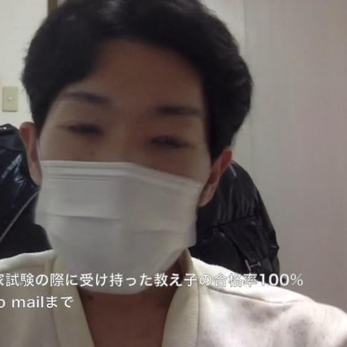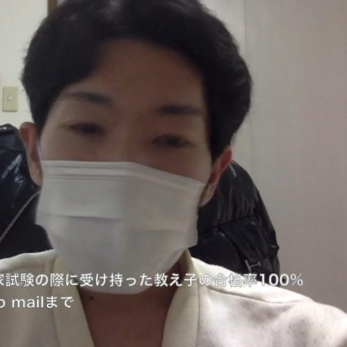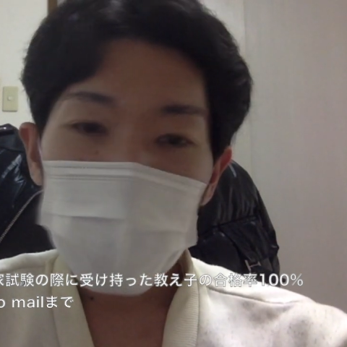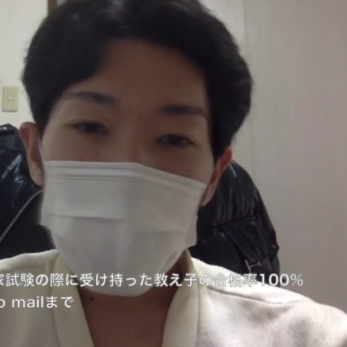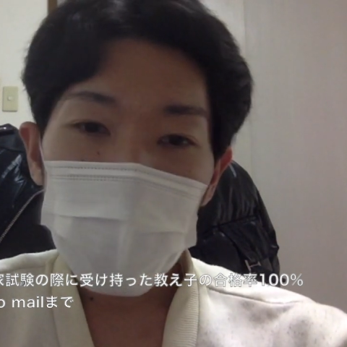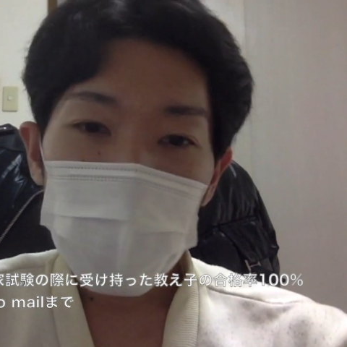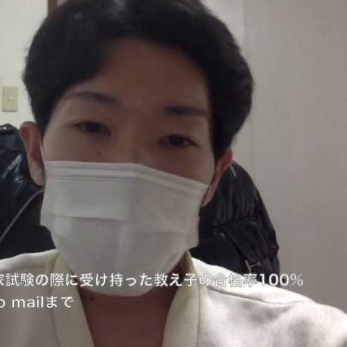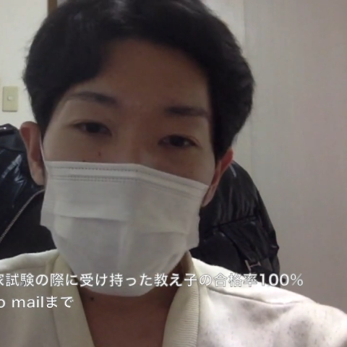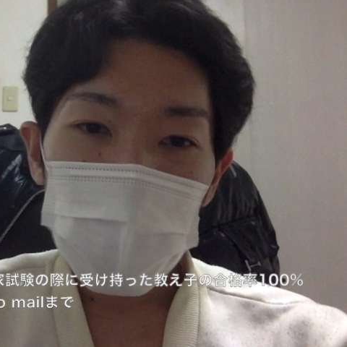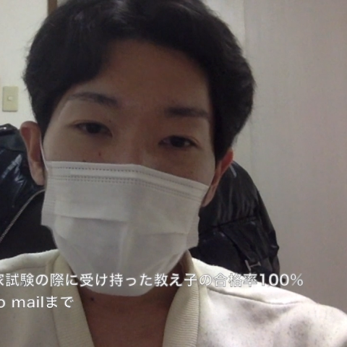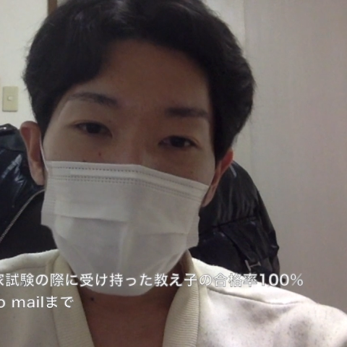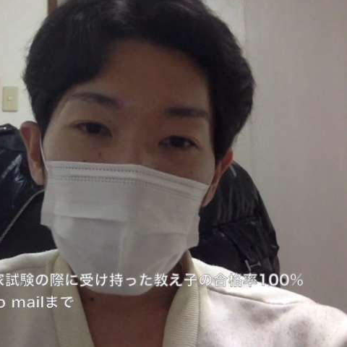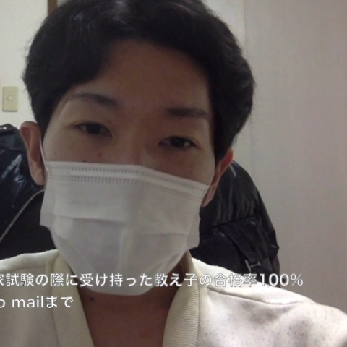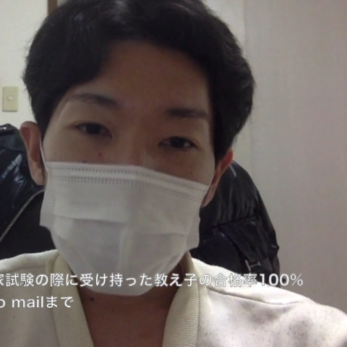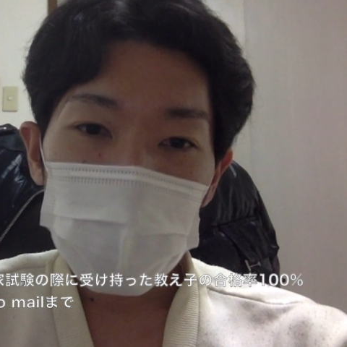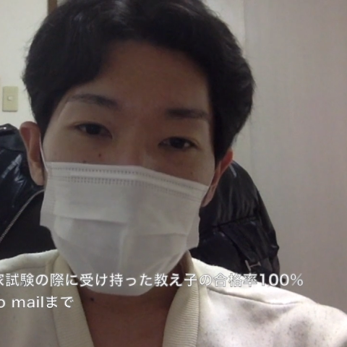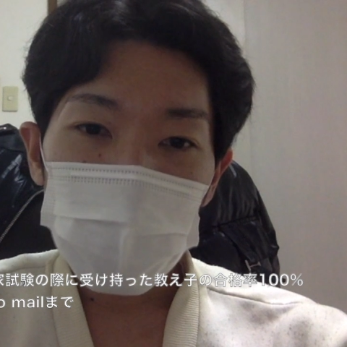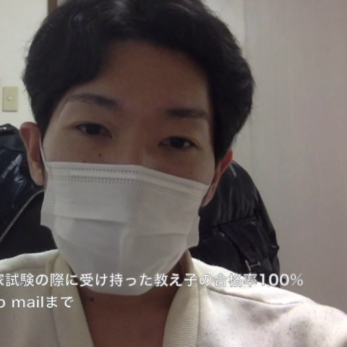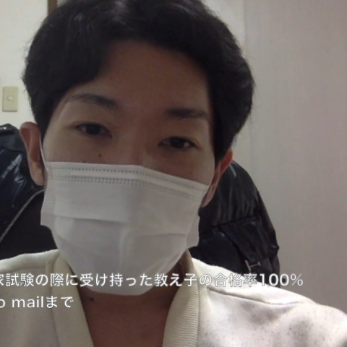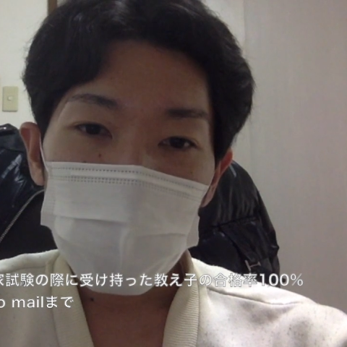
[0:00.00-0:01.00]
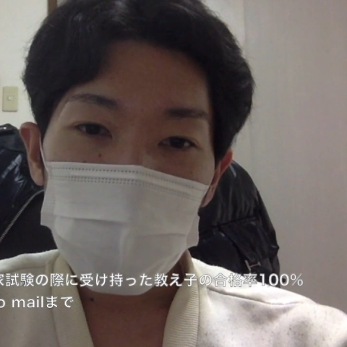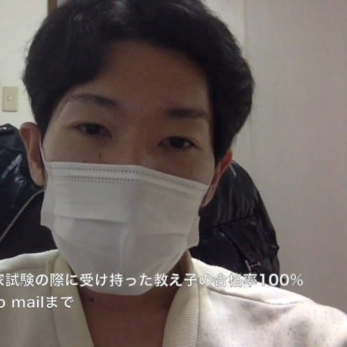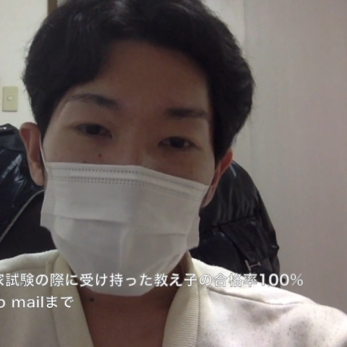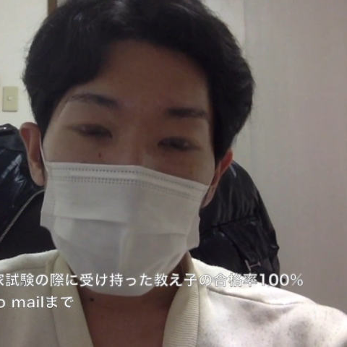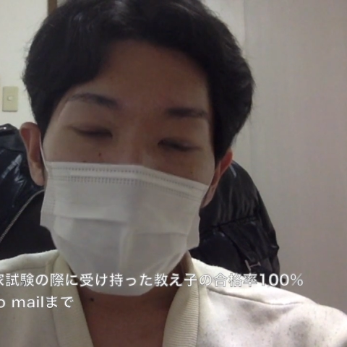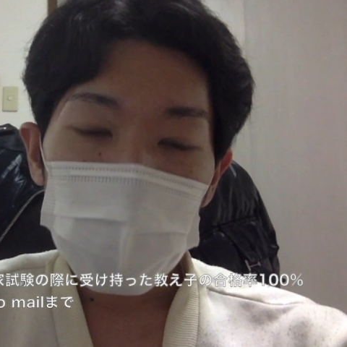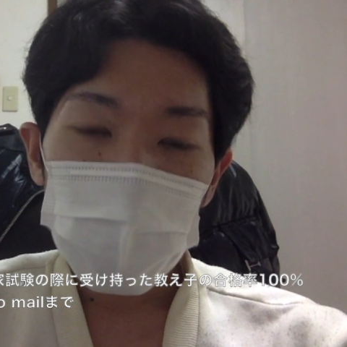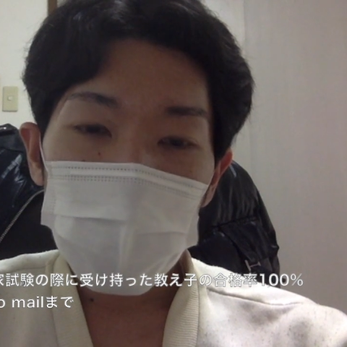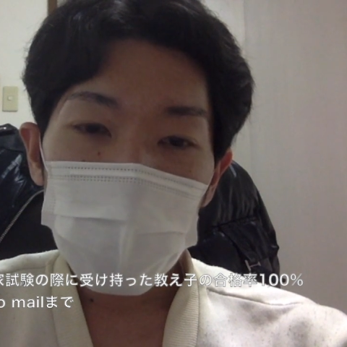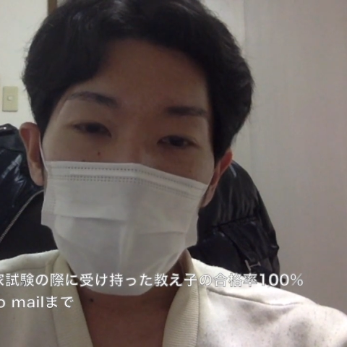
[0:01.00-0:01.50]
た方がいいよっていう
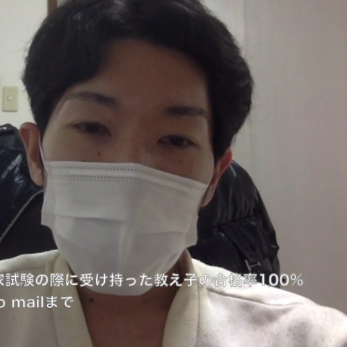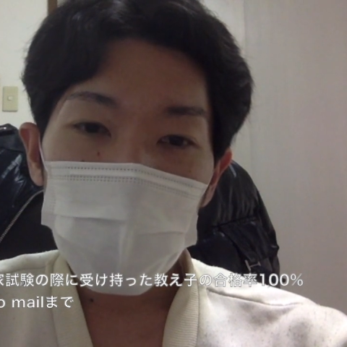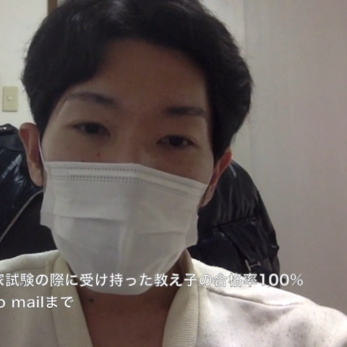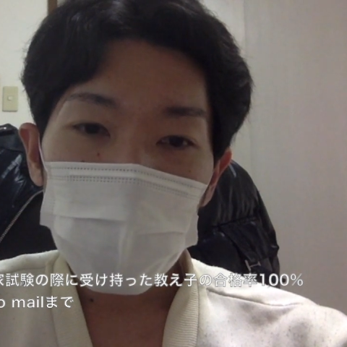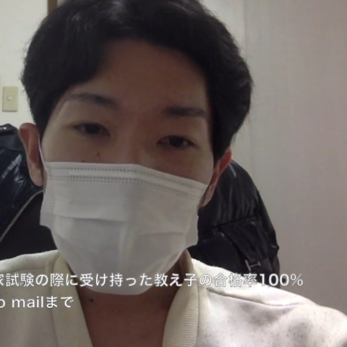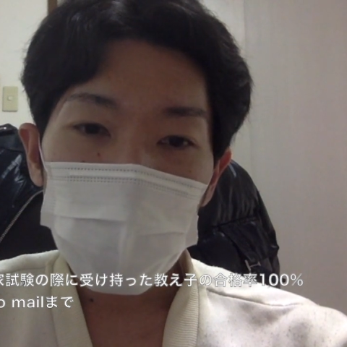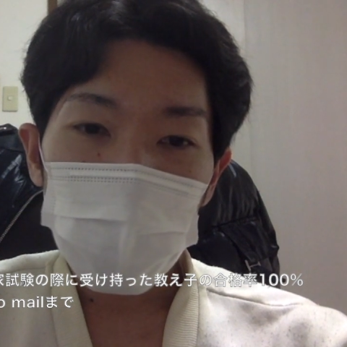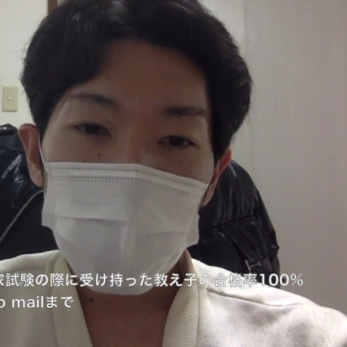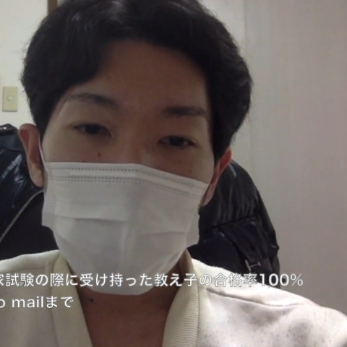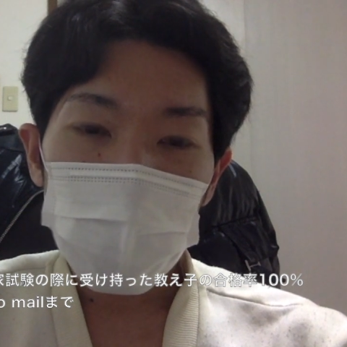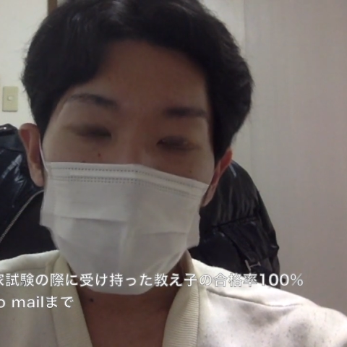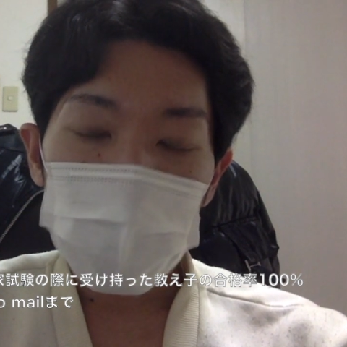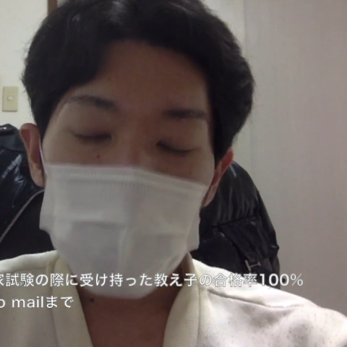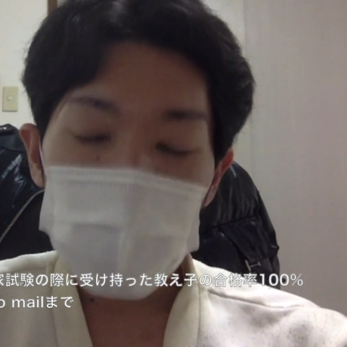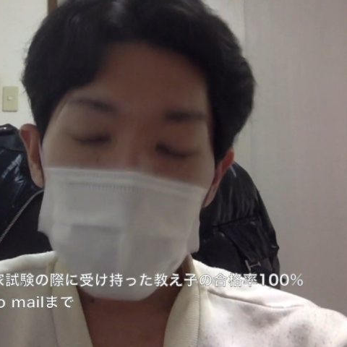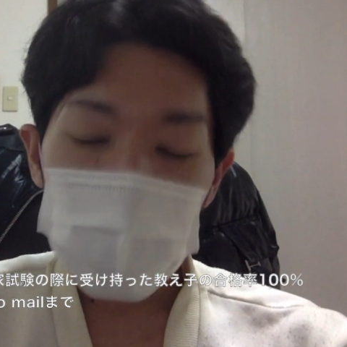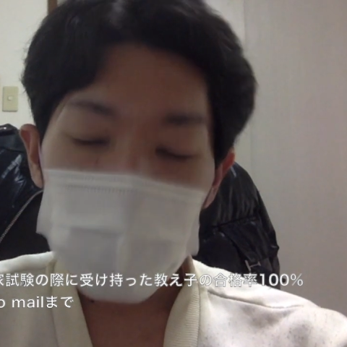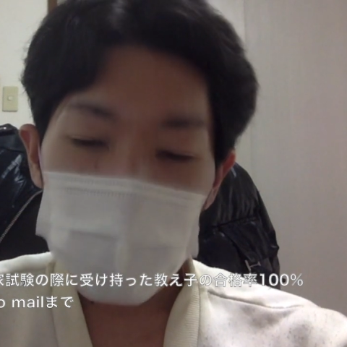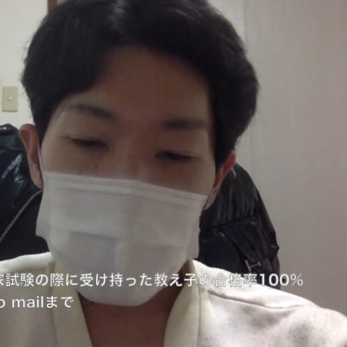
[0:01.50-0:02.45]
勉強法等も提示